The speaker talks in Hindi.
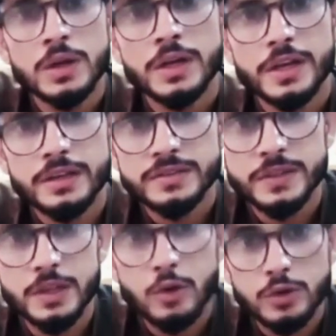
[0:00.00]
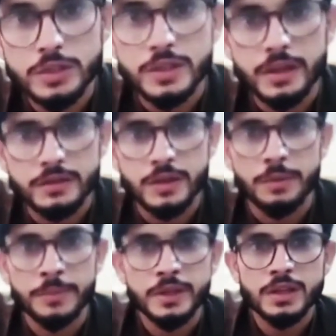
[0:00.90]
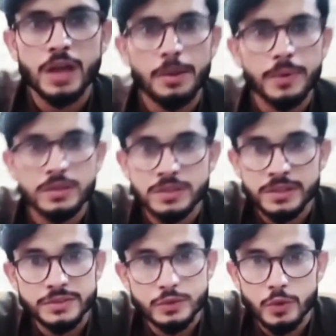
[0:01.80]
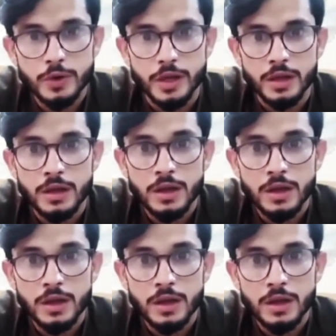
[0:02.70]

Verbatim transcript: कि सेल होती कैसे है मेन कि आपका जनरल स्टोर है